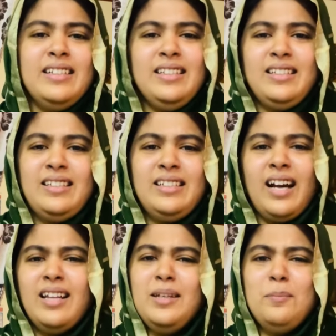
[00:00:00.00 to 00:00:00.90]
ஏய்
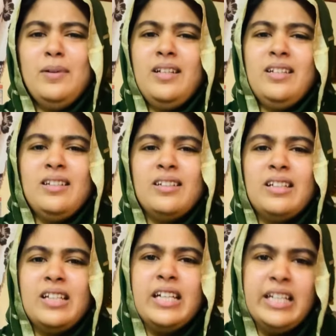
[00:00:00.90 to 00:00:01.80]
அது எப்படி
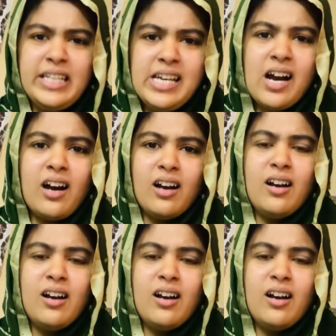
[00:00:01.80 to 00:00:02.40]
நீயா